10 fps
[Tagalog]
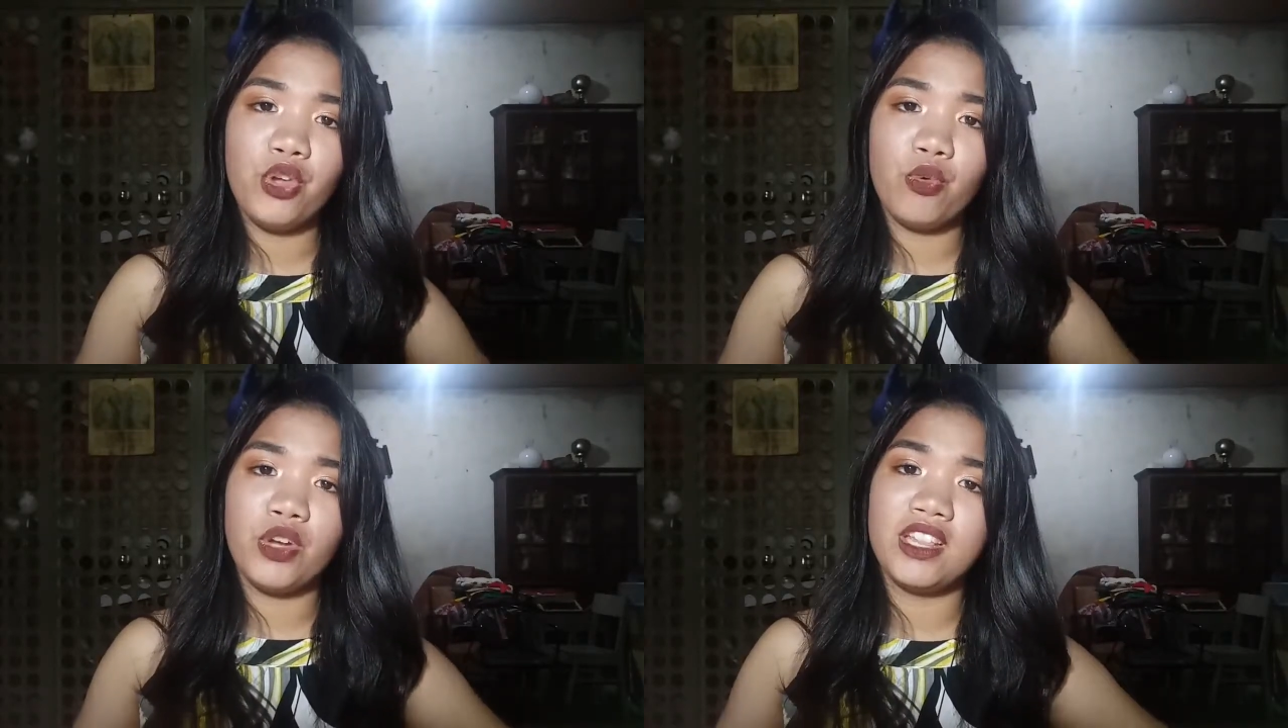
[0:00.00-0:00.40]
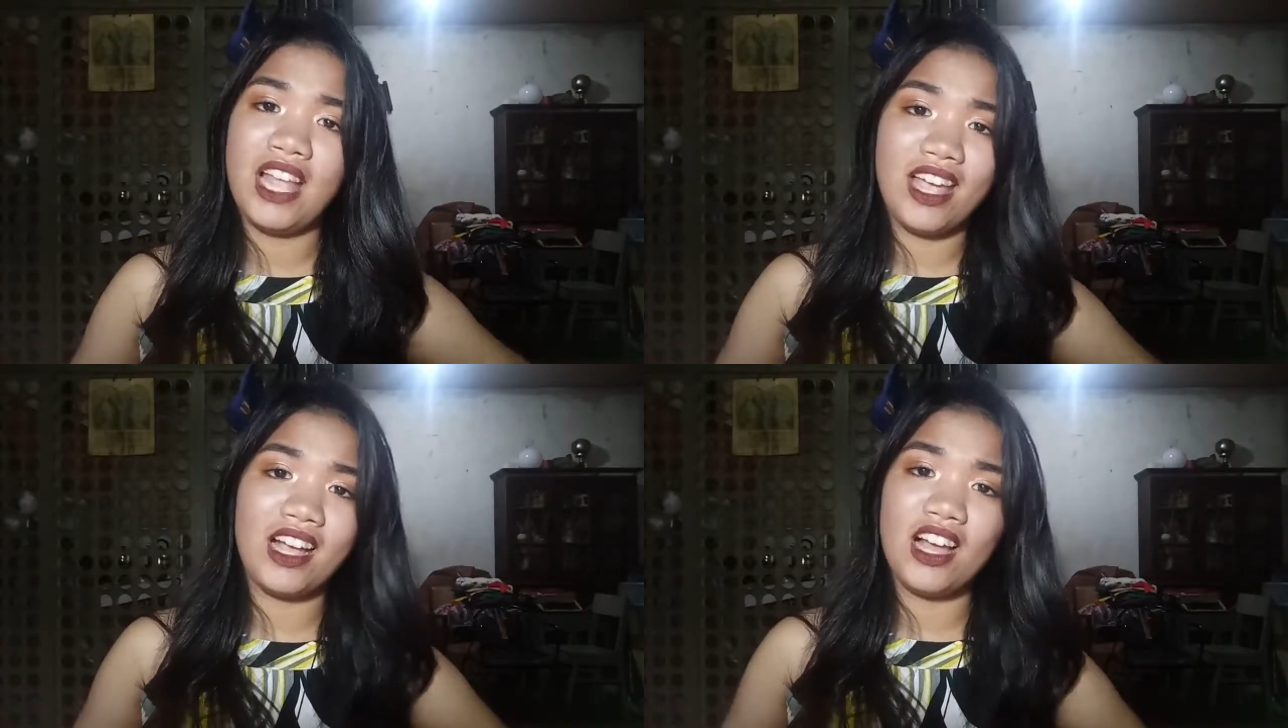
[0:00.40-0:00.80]
you would
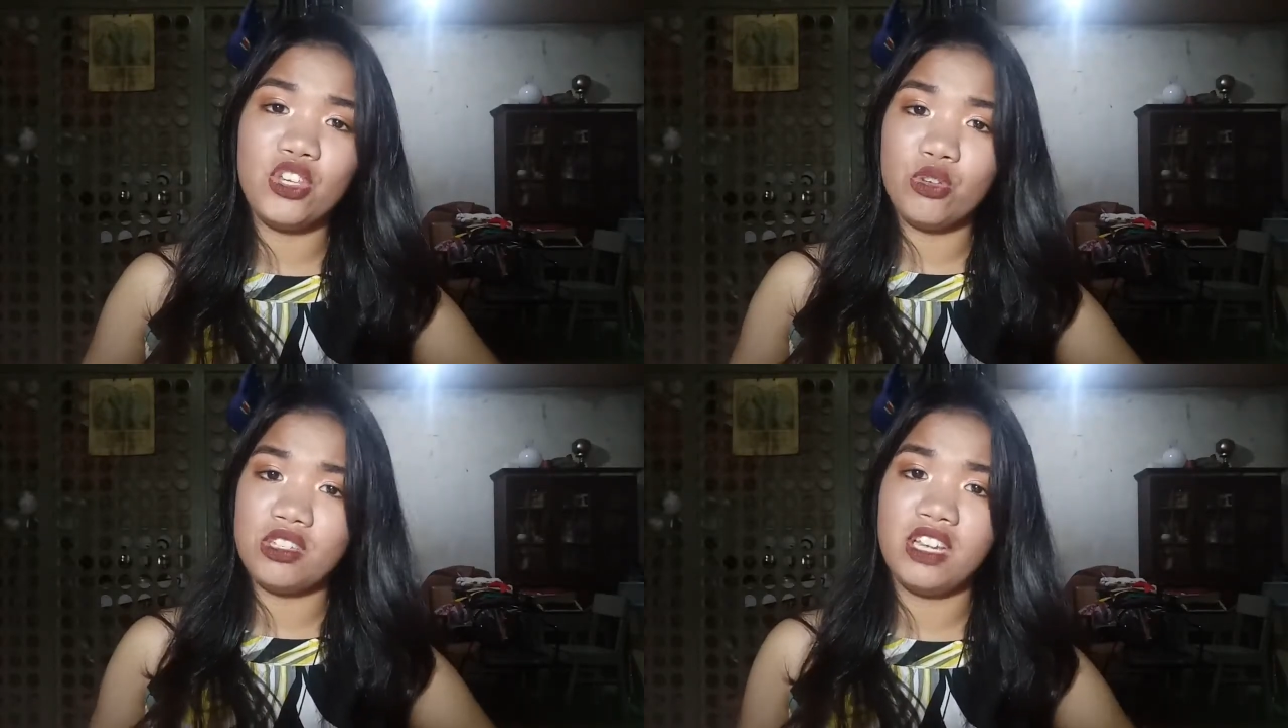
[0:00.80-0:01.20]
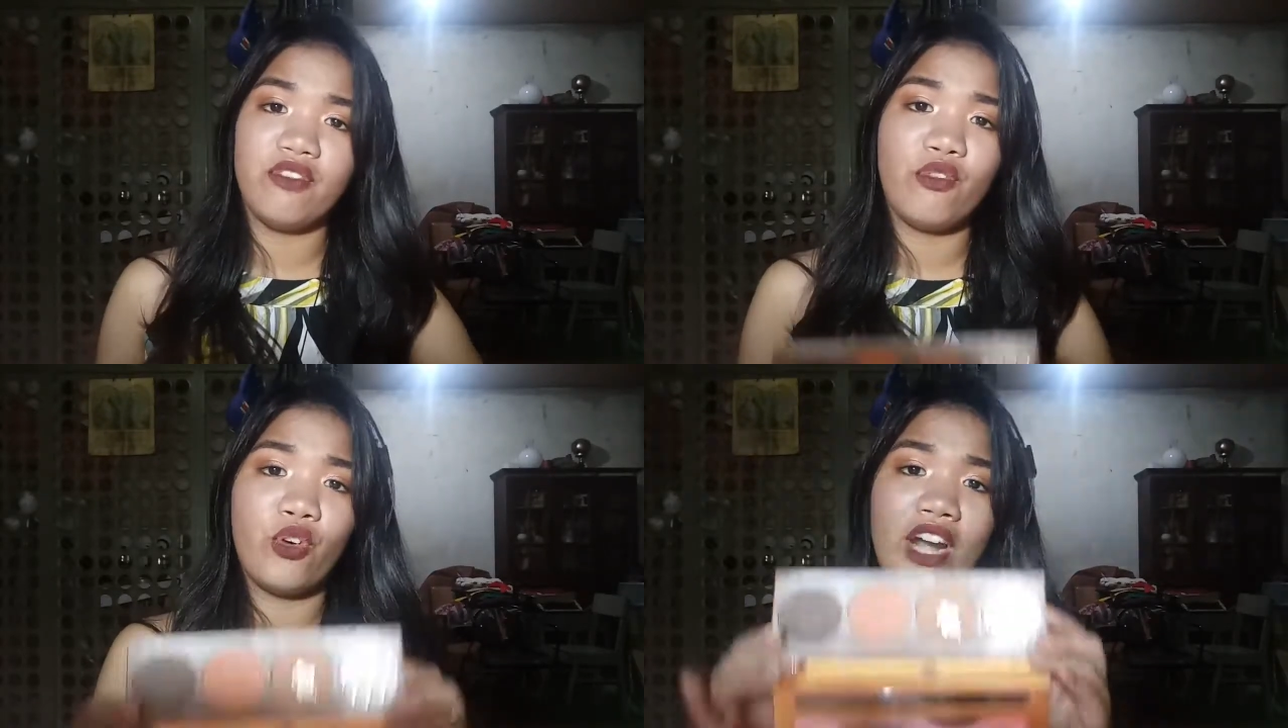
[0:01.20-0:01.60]
like use it
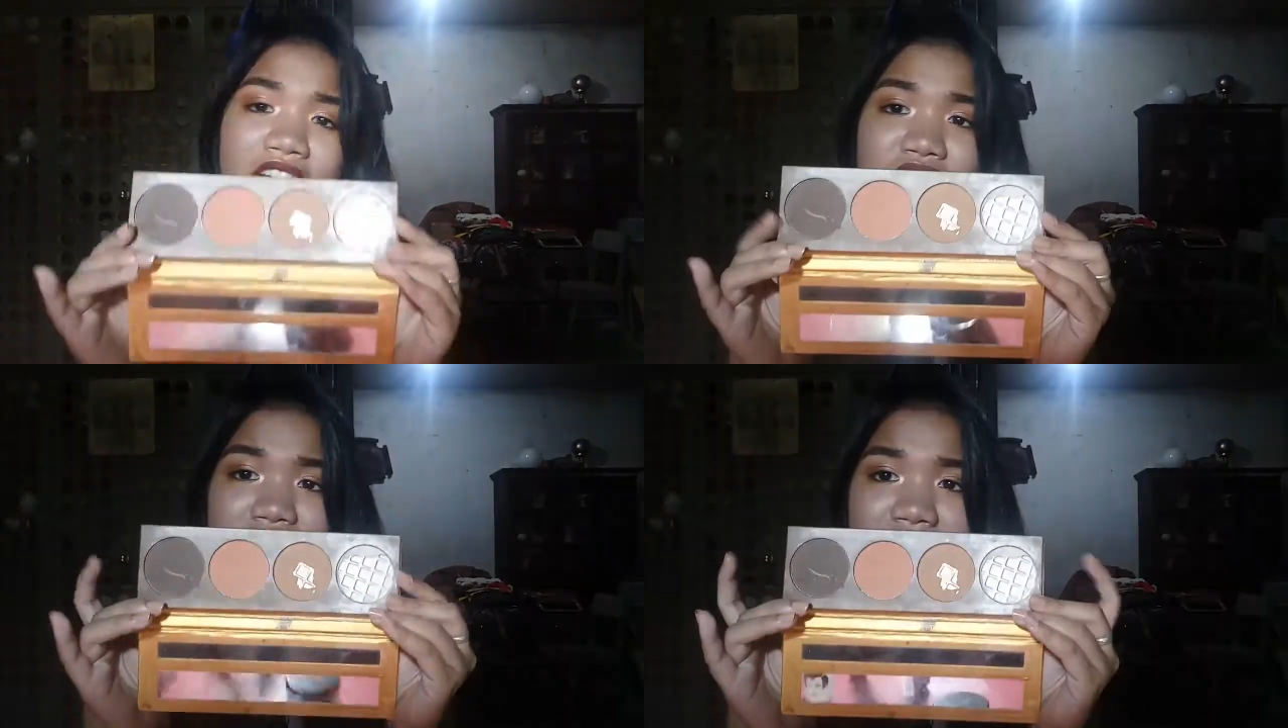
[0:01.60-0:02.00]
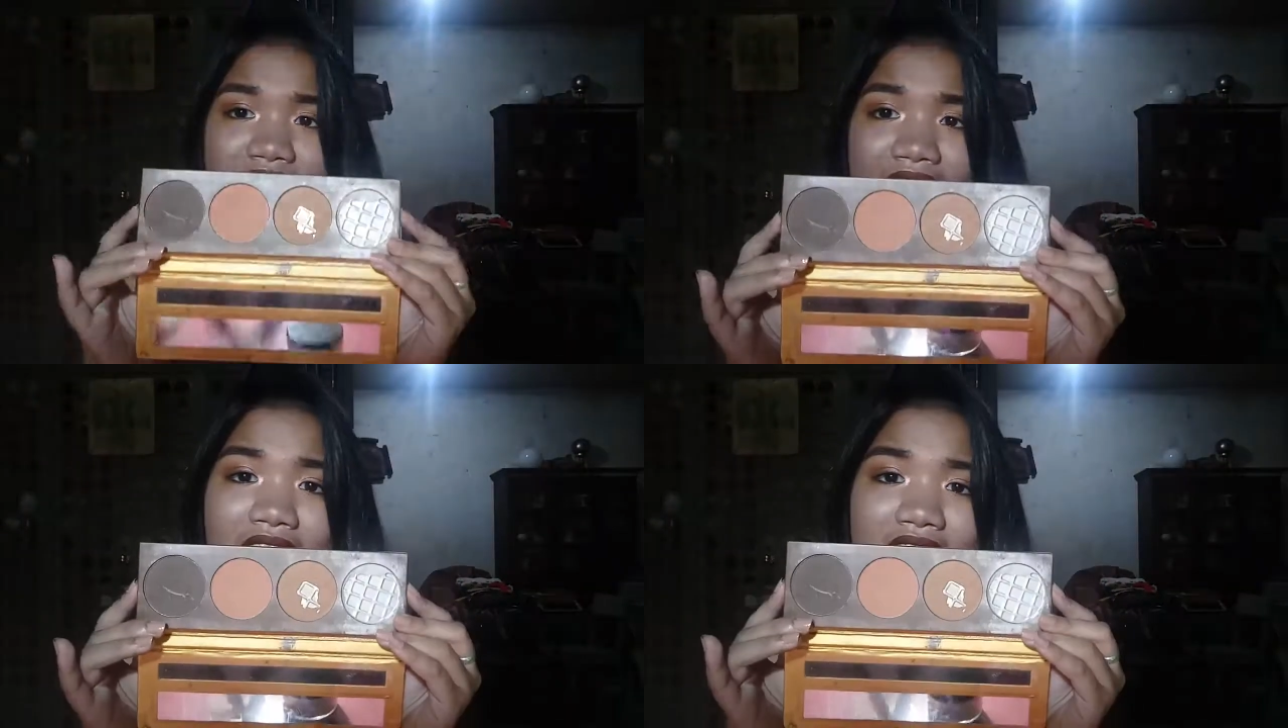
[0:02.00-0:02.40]
for every
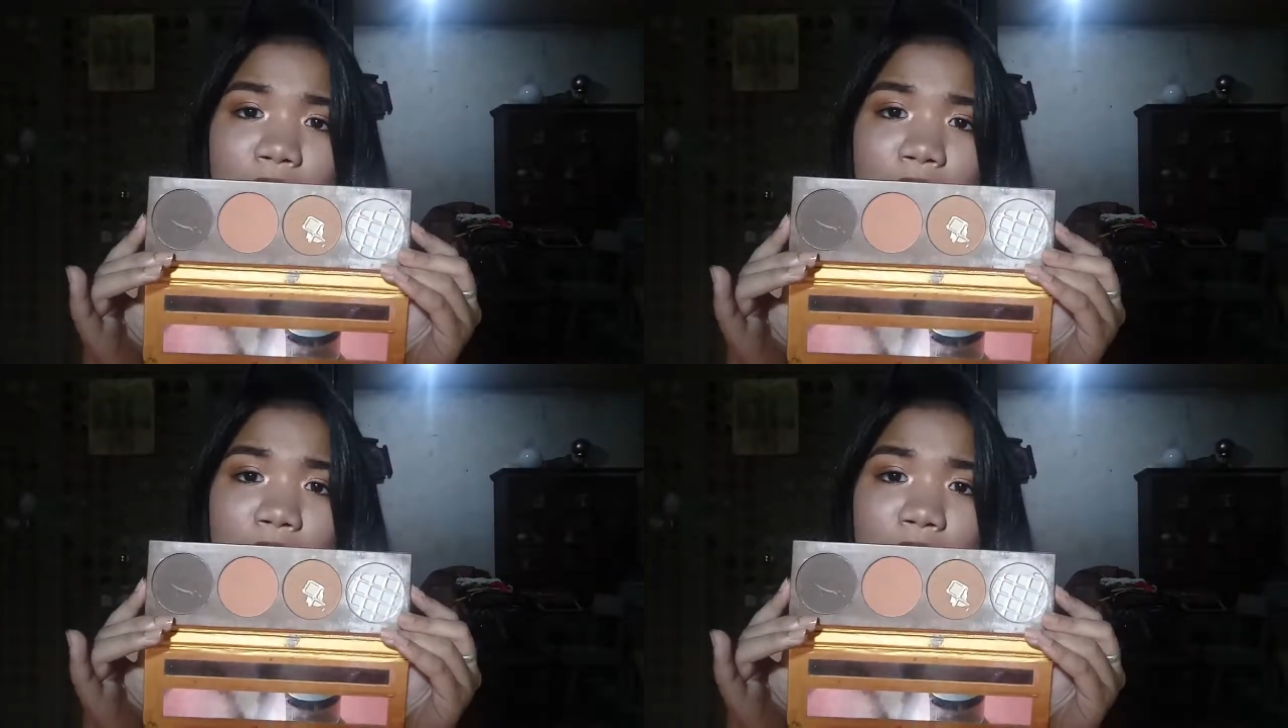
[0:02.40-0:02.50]
day,